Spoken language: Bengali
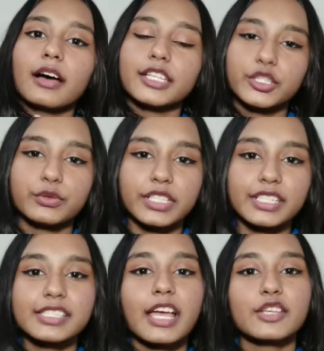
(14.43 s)
নিউ
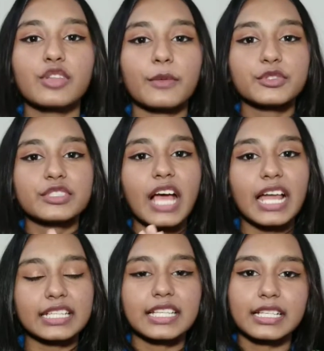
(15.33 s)
ইয়ার্স তো আমি দুইটা
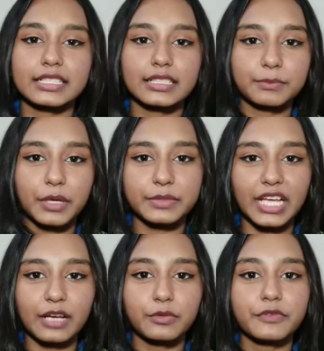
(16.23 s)
আলাদা আলাদা ভাবে
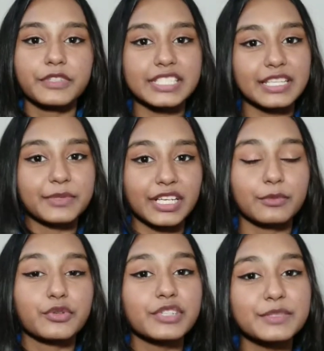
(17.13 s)
দেখাবো ফার্স্ট আমি
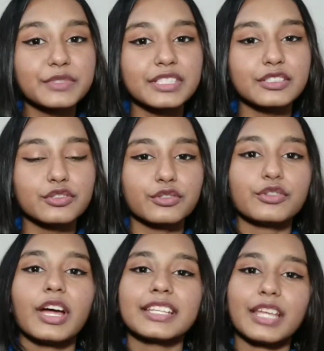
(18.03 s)
দেখাবো ক্রিসমাসের জন্য
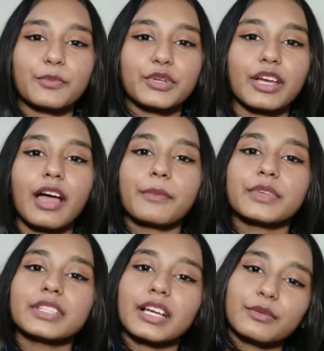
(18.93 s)
আর তারপরে
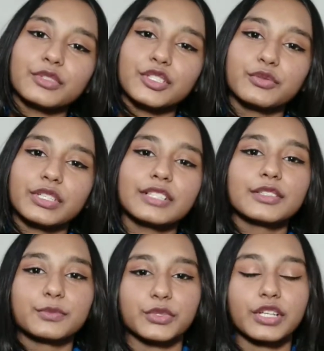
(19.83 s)
আমি দেখাবো নিউ ইয়ার
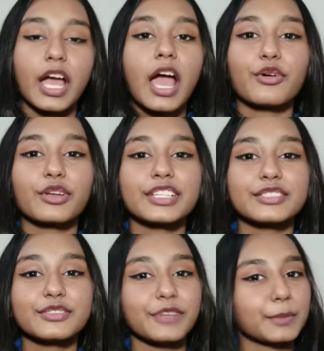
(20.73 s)
বুক অনেকে
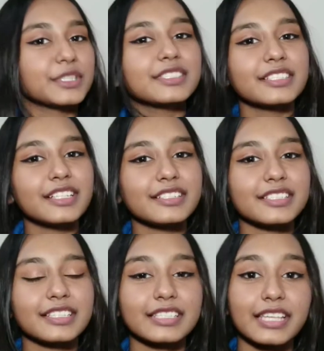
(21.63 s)
যদি ফ্যামিলি ডিনারে
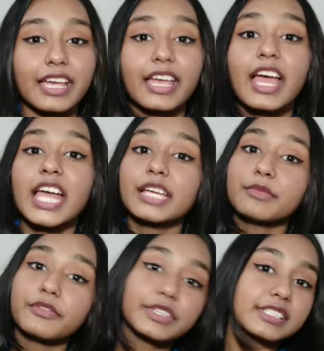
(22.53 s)
যেতে চায়
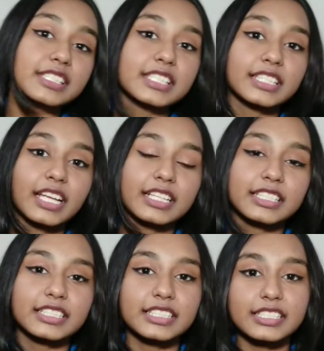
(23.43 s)
কিংবা ফ্রেন্ডসদের সাথে আড্ডা
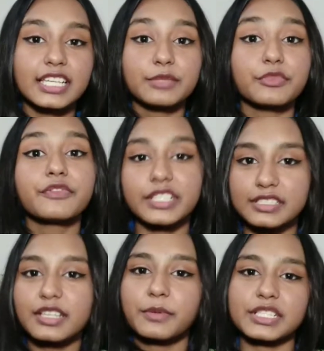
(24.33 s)
দিতে চায় কিংবা
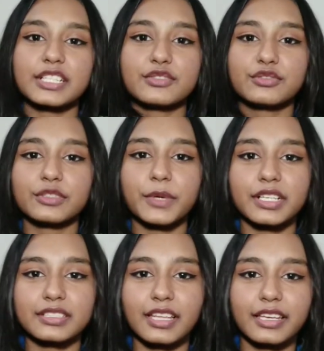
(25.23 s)
ফ্রেন্ডসদের বাসায় যদি
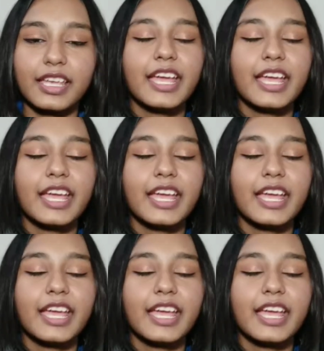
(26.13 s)
পার্টি থাকে